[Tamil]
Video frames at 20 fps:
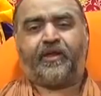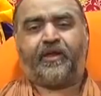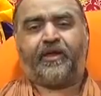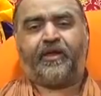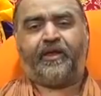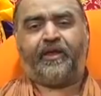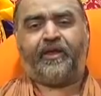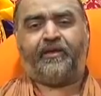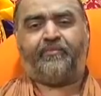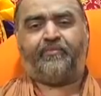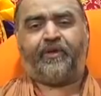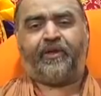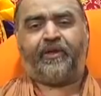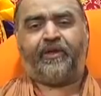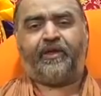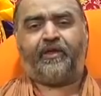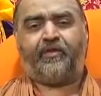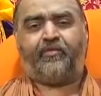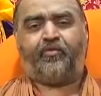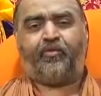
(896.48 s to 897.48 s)
அரிய
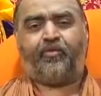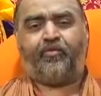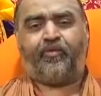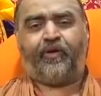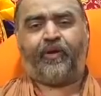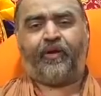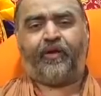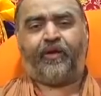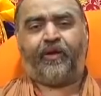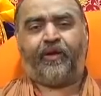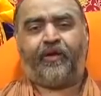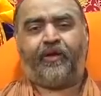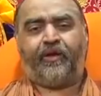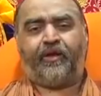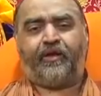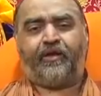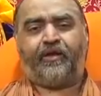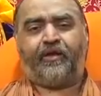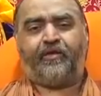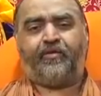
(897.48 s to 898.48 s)
பெரிய கோவில்கள்
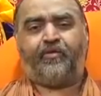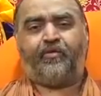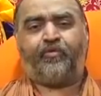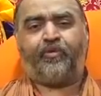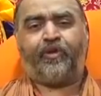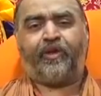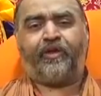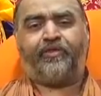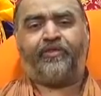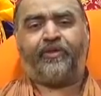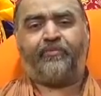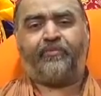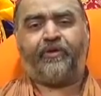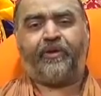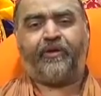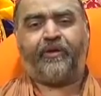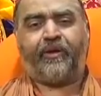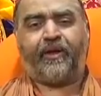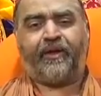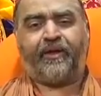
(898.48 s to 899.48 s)
இருக்கக்கூடிய
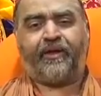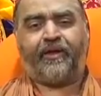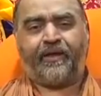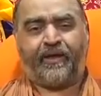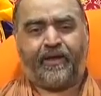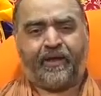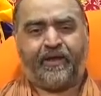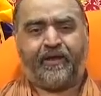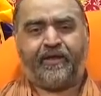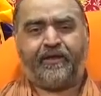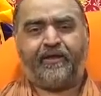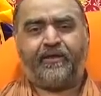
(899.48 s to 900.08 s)
தமிழ்நாட்டிலே